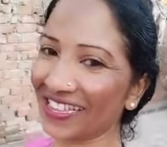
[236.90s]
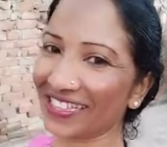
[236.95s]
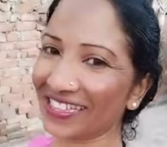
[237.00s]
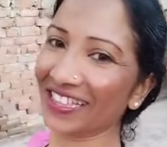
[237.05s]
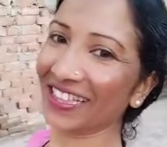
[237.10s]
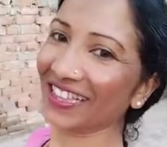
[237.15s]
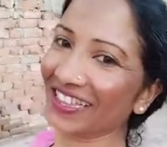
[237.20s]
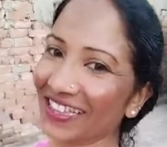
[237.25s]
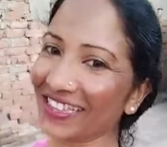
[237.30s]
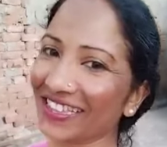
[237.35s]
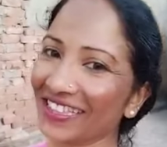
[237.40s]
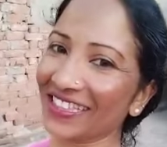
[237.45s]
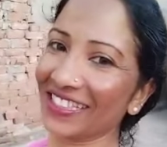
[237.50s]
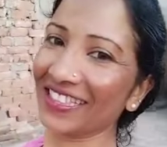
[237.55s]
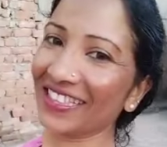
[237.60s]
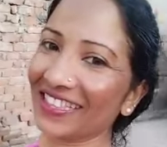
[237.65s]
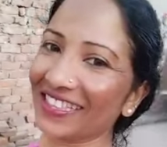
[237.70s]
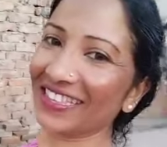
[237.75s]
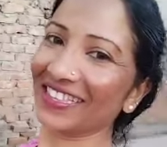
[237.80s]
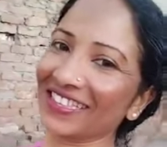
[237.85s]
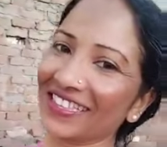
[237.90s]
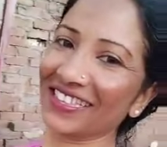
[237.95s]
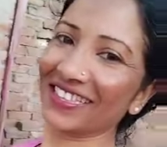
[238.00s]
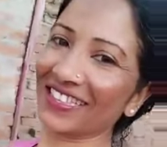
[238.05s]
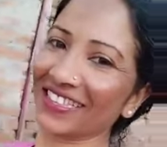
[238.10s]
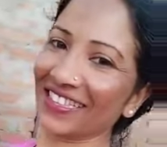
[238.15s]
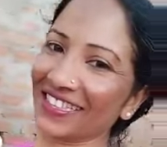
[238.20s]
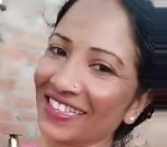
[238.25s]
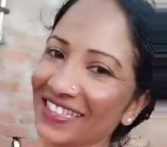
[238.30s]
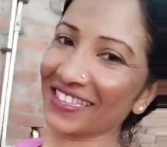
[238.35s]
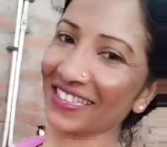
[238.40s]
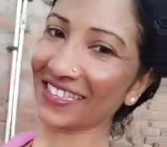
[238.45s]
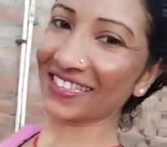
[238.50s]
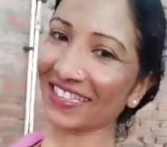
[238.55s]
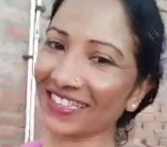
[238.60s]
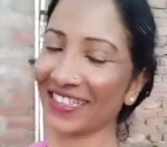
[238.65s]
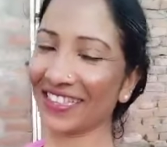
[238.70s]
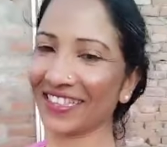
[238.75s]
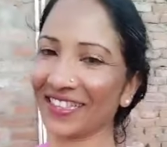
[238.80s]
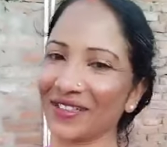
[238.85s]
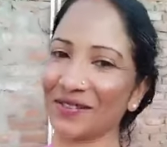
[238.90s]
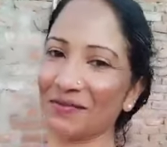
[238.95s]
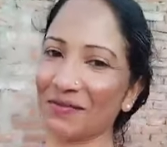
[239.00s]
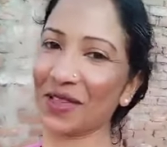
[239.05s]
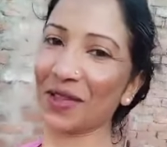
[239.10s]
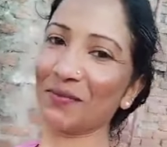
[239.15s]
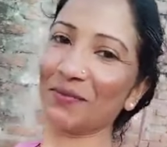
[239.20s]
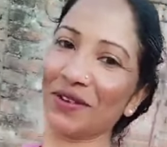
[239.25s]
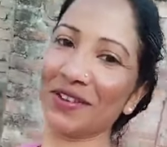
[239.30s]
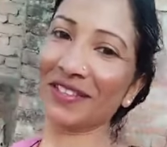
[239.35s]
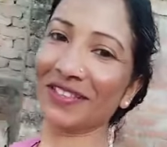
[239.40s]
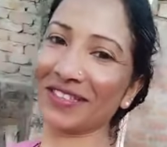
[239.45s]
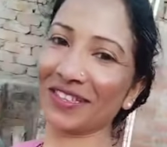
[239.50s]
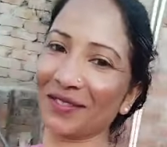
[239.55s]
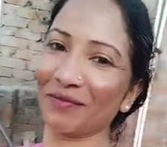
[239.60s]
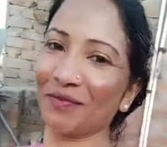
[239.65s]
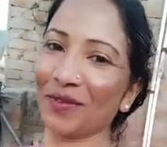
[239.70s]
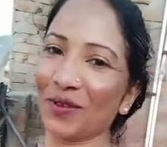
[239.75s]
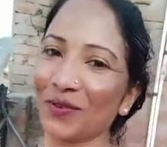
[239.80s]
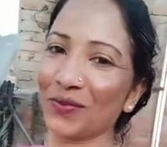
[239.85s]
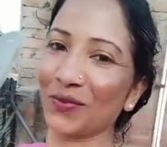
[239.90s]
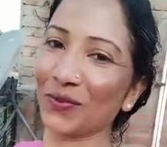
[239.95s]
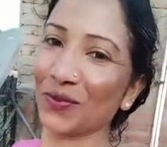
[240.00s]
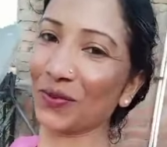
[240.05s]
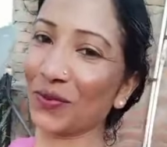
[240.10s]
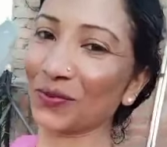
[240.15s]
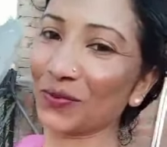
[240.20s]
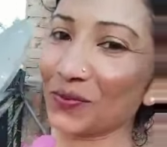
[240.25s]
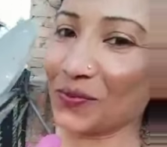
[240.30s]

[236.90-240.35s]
ऐसा है ये देखिए मैं अपने छत पे हूँ